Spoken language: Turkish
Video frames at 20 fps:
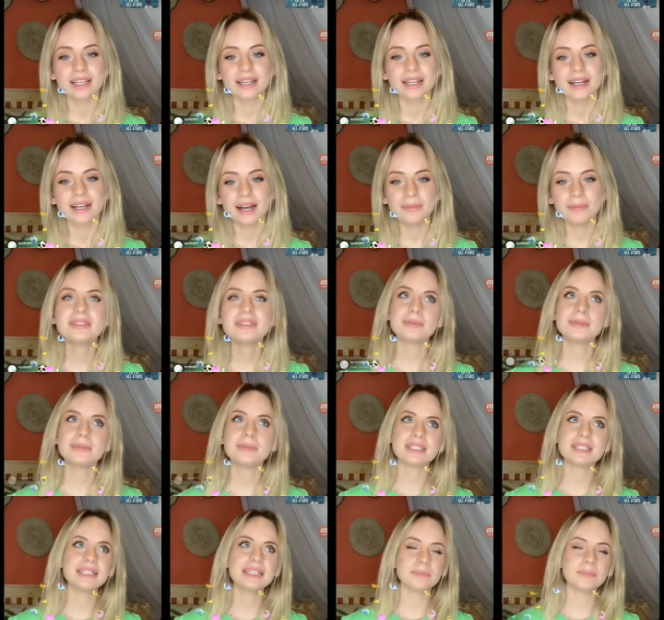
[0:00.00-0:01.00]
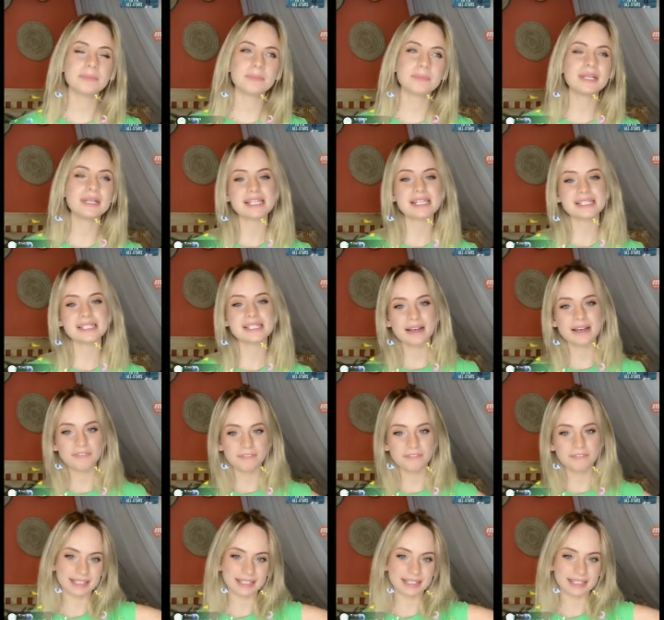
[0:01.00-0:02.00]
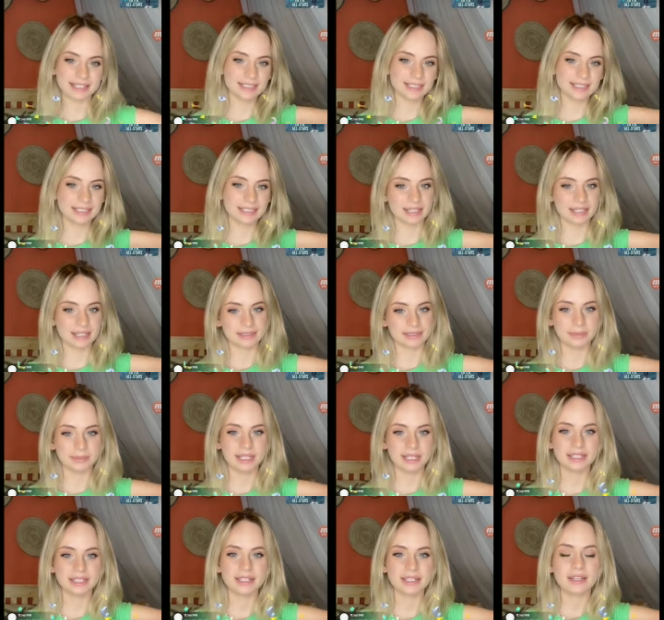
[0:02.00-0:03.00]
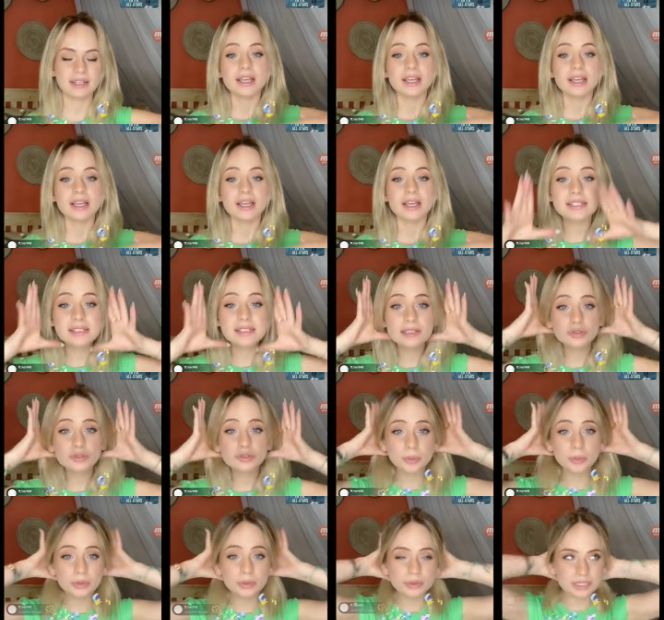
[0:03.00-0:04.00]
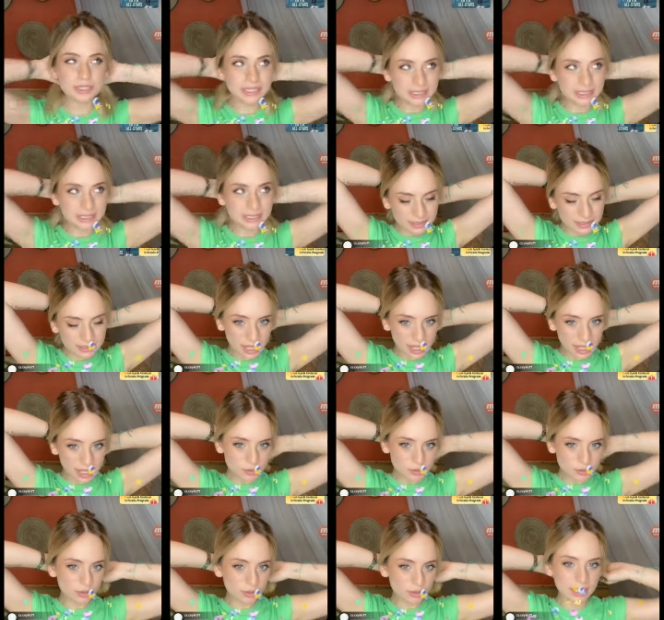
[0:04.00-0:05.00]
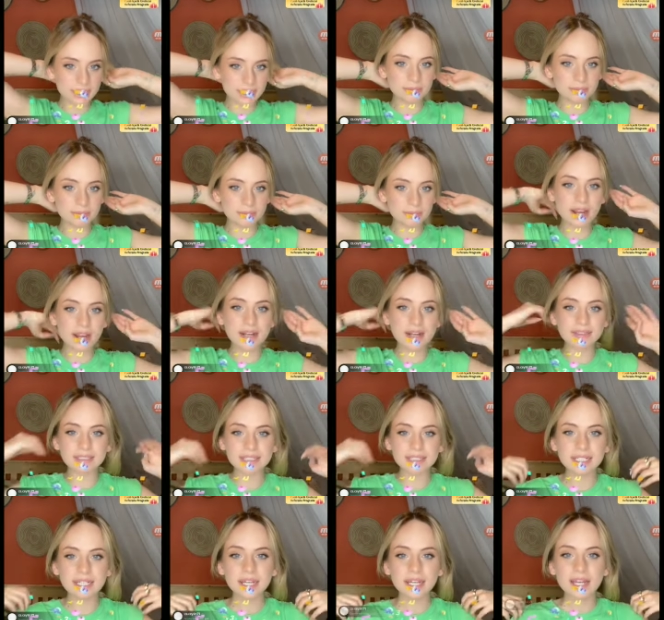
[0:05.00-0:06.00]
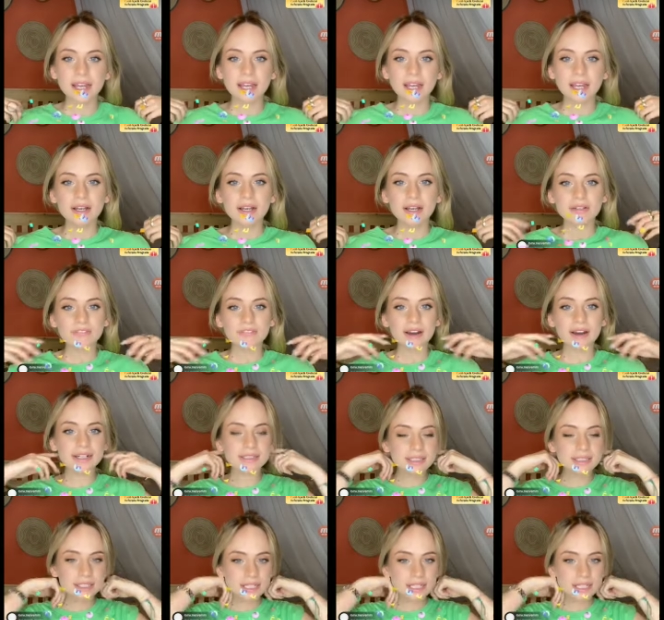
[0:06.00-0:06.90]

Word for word: Ama tabii ki de biraz daha farklılık kattım. Hani aslında topuk tıkırtısından sonra akımlara artık farklılık